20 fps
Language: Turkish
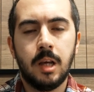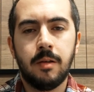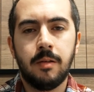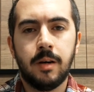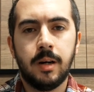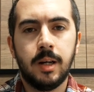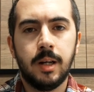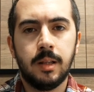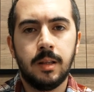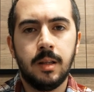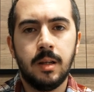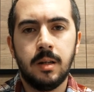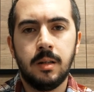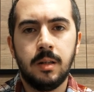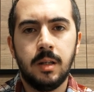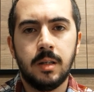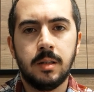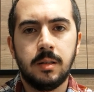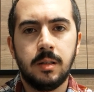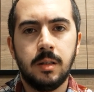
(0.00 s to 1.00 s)
ev
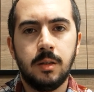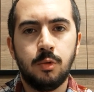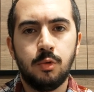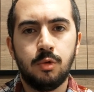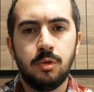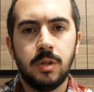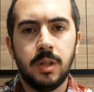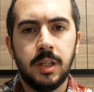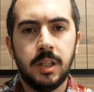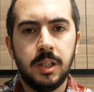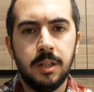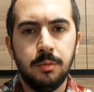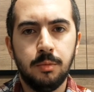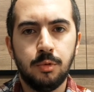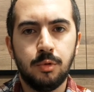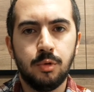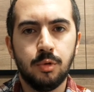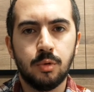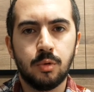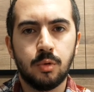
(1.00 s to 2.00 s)
aletlerinde ise %2.5
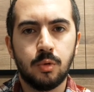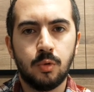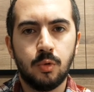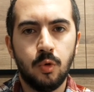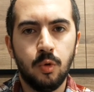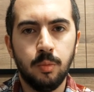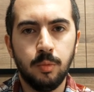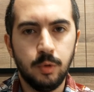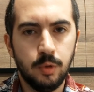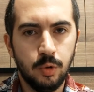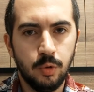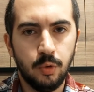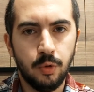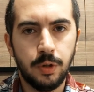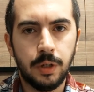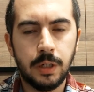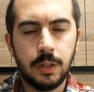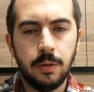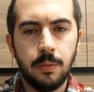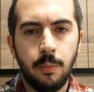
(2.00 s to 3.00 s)
komisyon
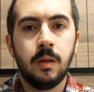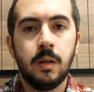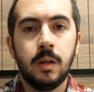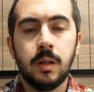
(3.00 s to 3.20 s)
oranı.